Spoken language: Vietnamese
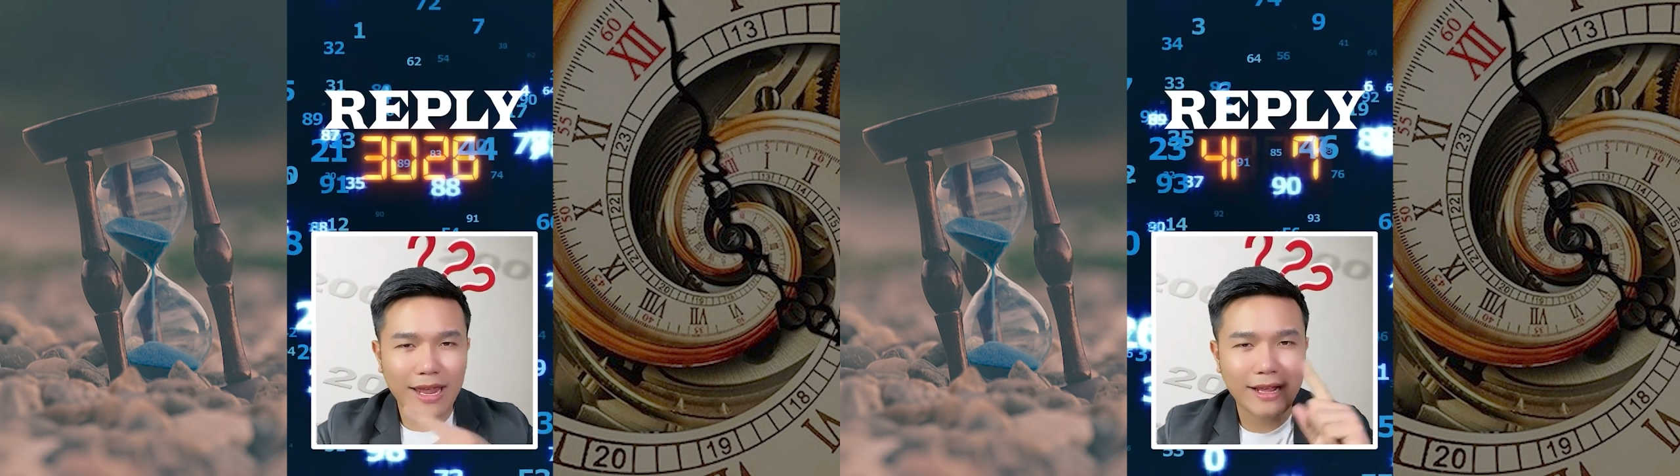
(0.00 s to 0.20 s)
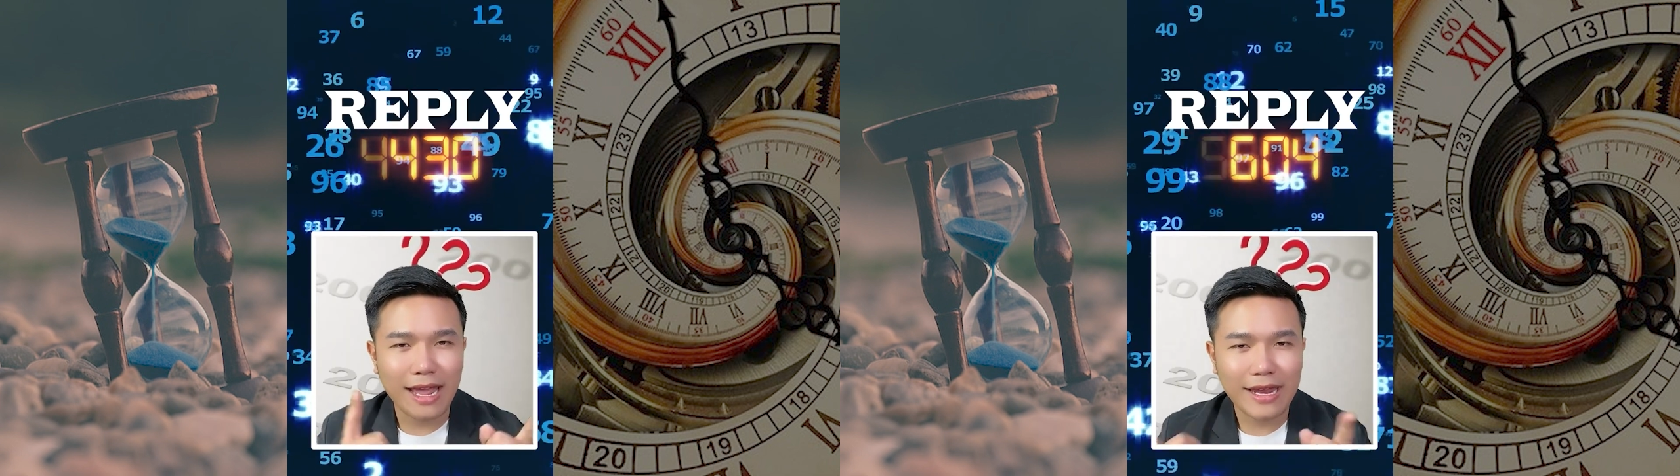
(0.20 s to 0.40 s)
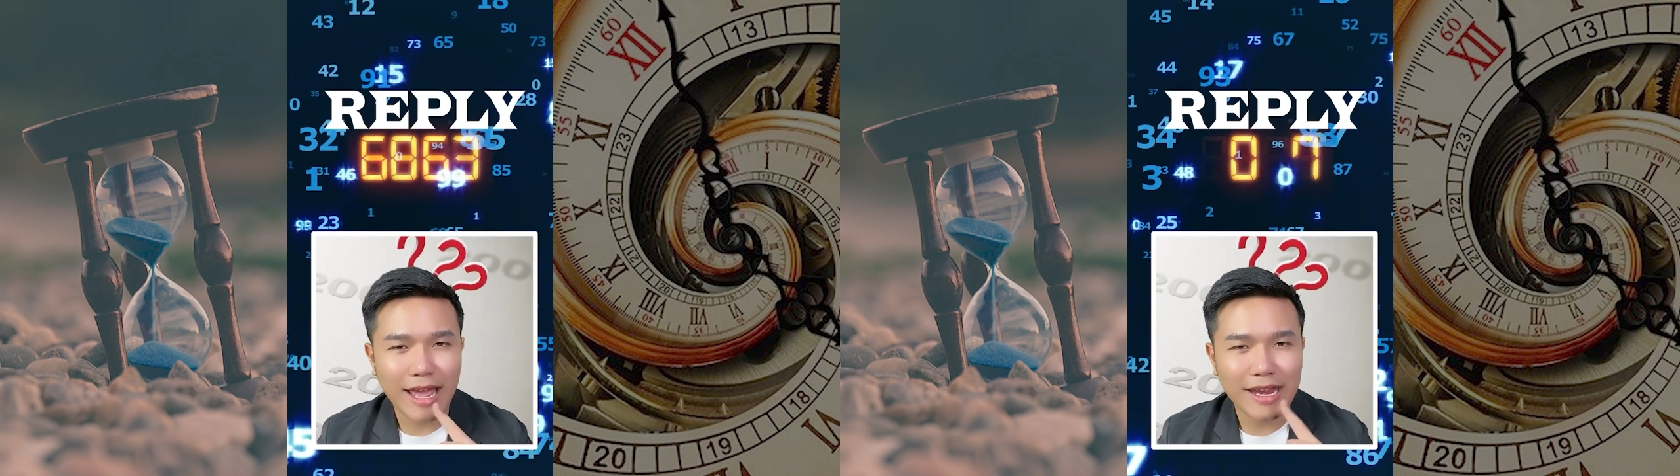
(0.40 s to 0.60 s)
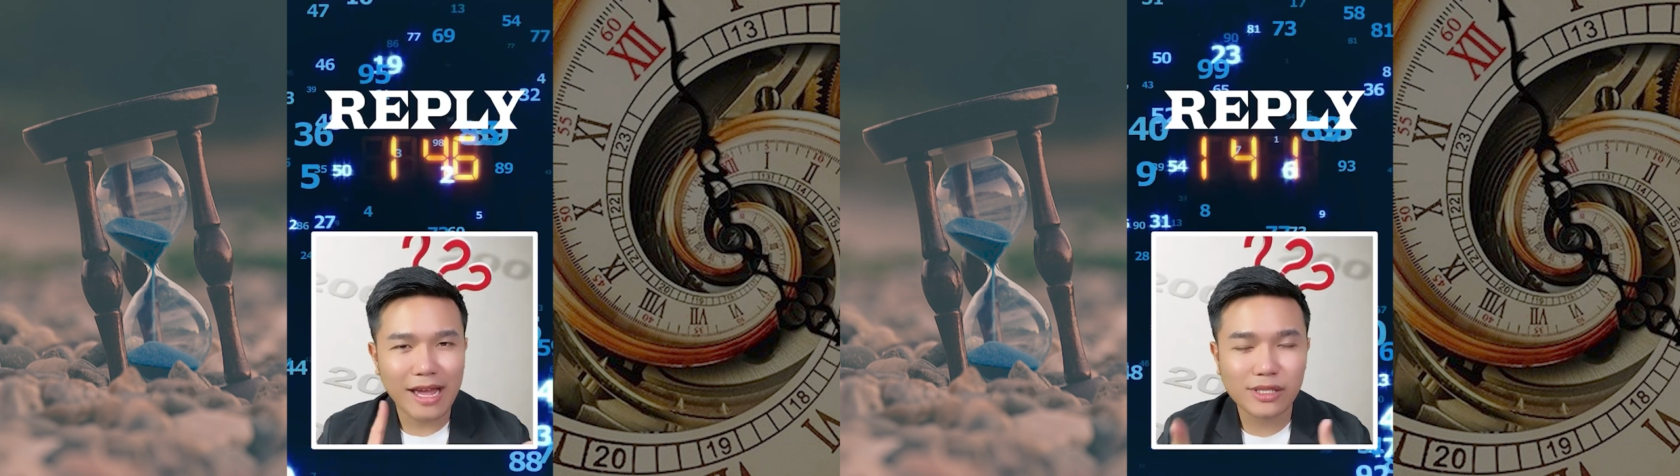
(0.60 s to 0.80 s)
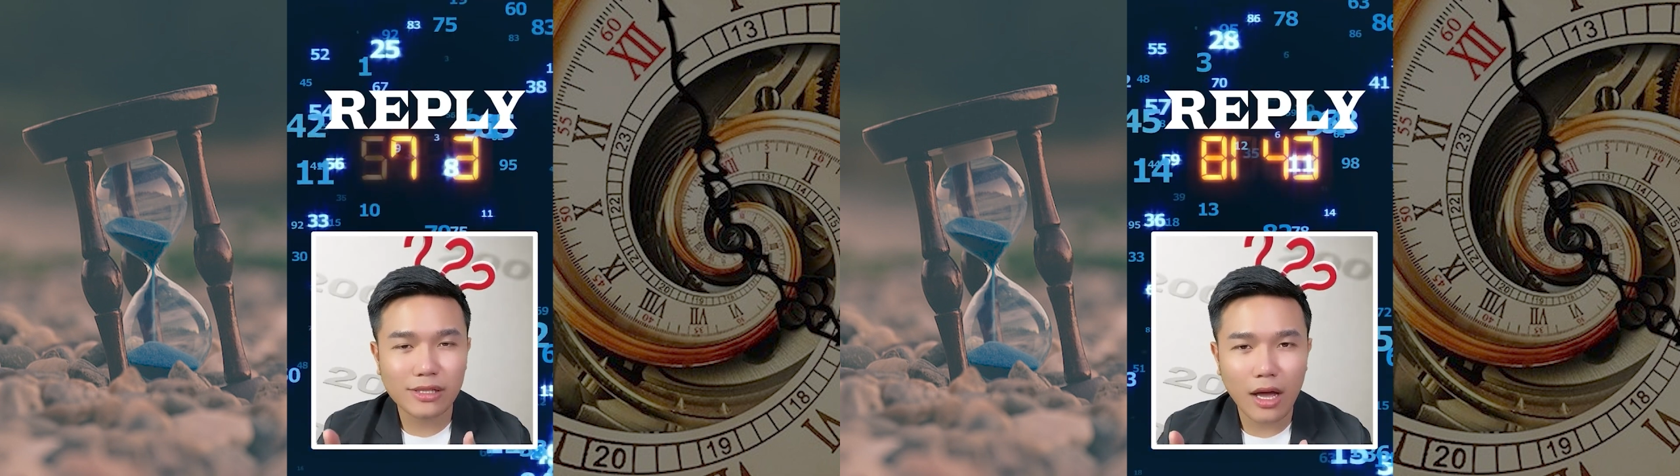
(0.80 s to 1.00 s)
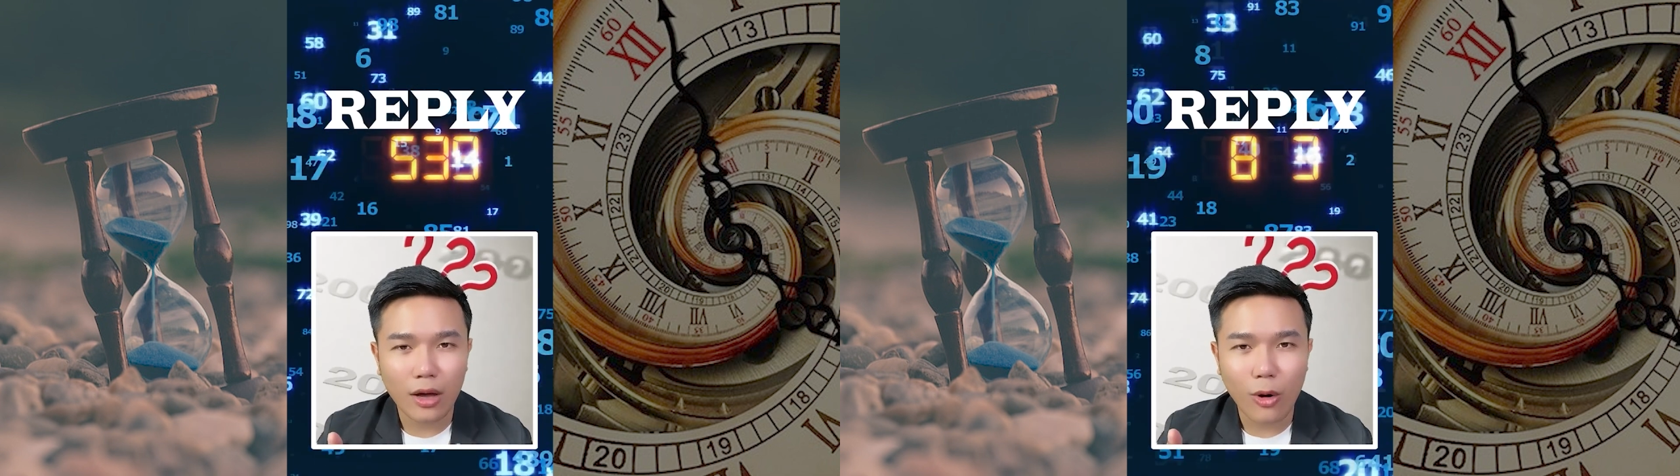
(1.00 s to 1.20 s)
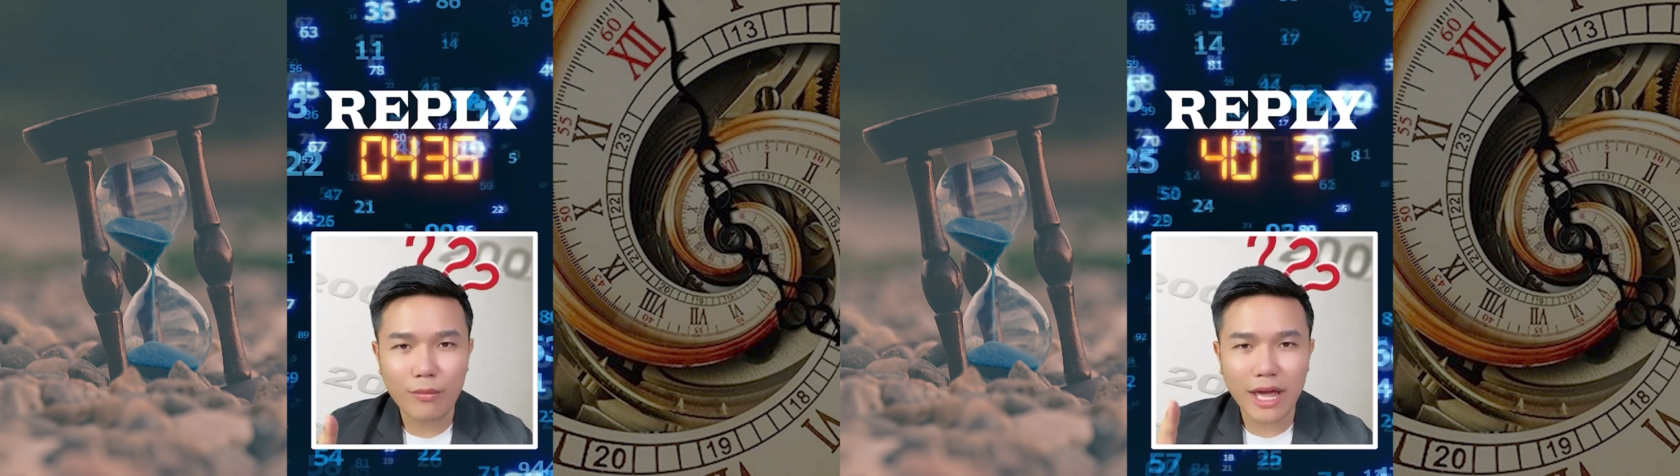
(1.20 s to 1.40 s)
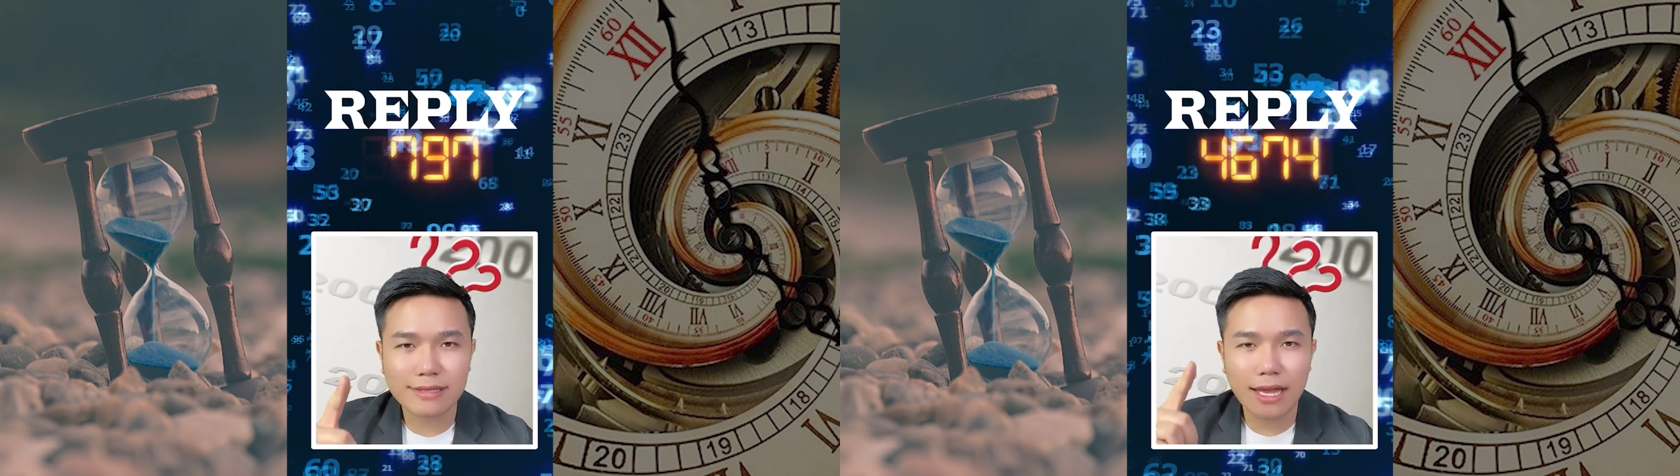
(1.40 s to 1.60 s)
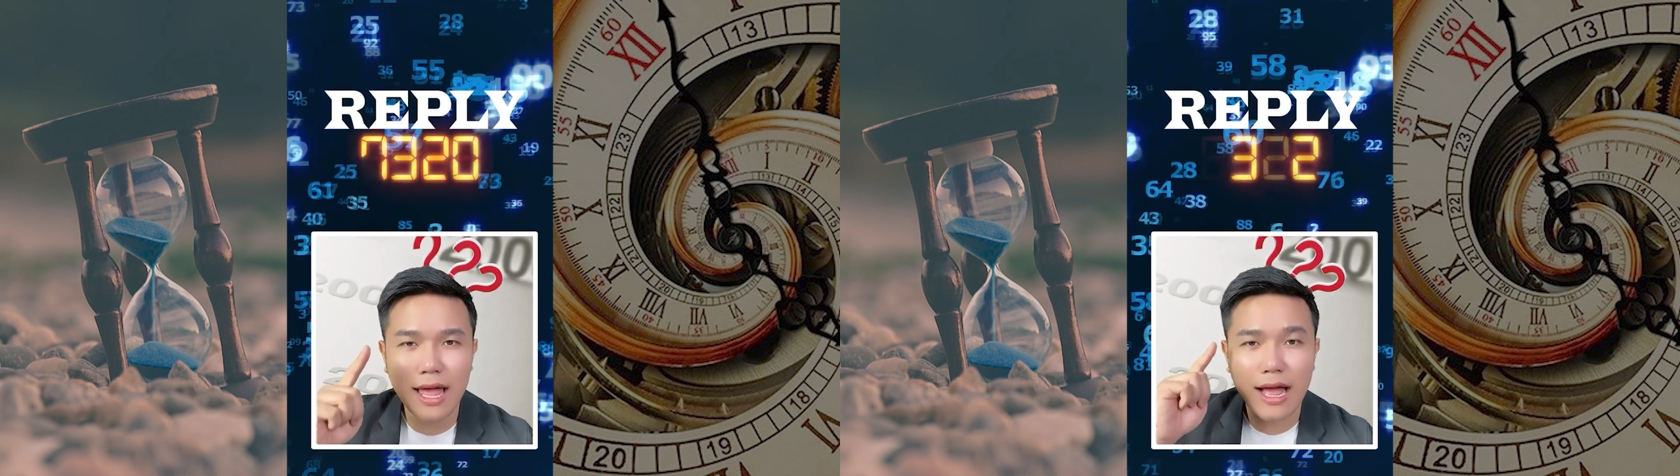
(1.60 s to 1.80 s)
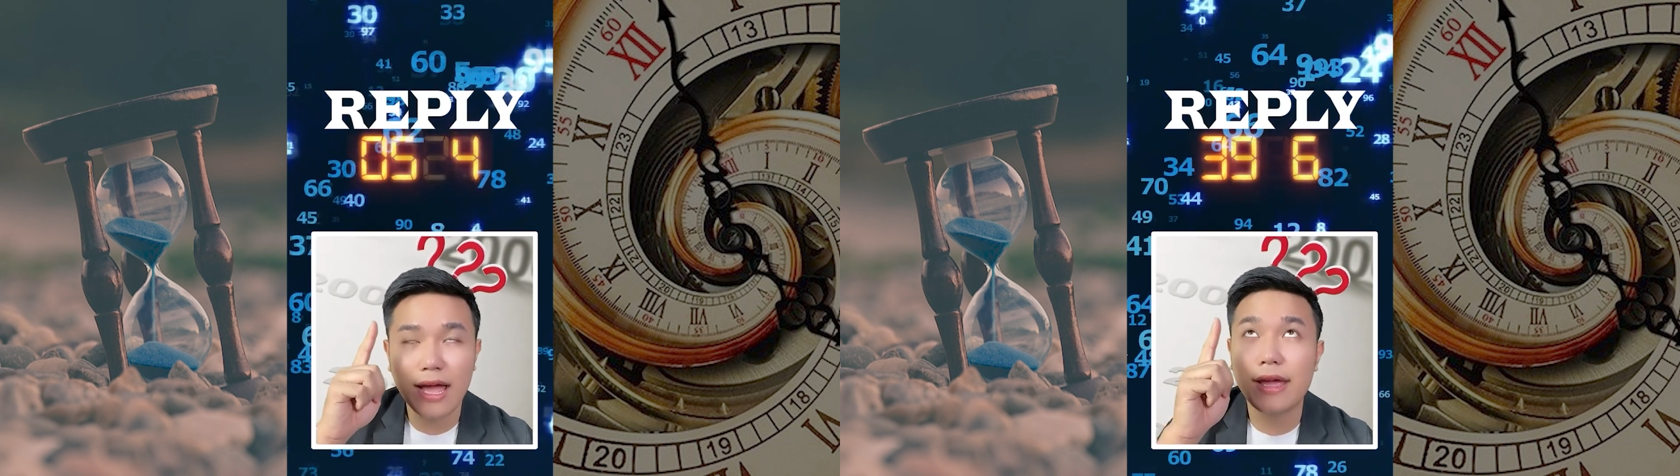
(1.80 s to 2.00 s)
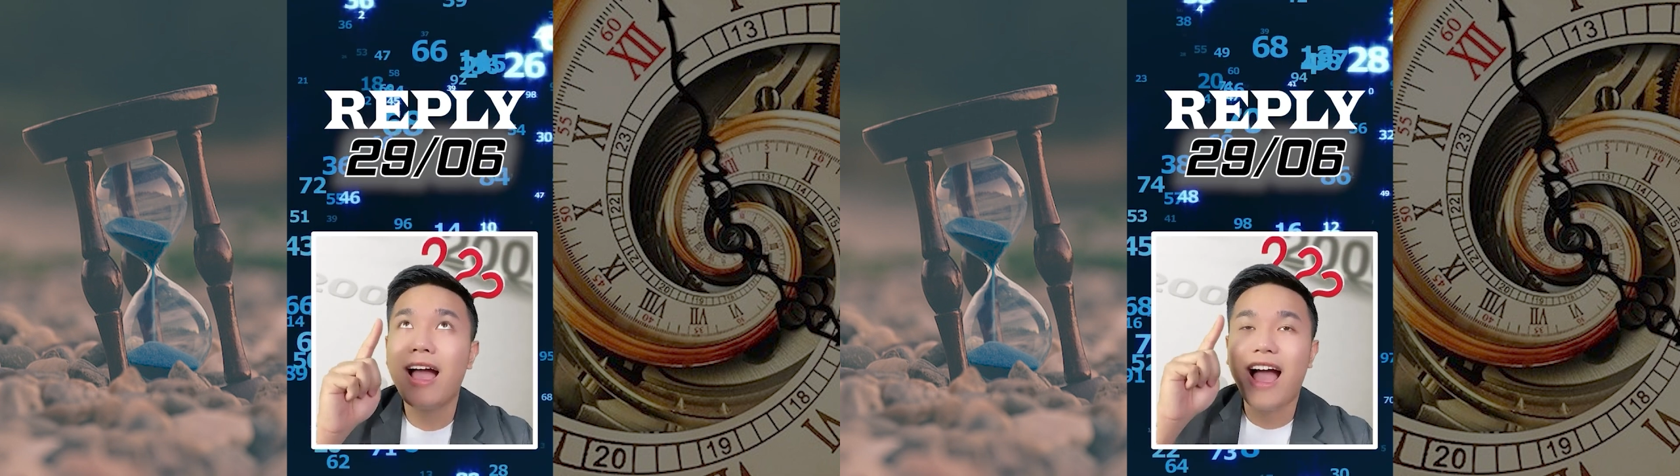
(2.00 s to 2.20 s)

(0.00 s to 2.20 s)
ngày này năm xưa, hôm nay sẽ là ngày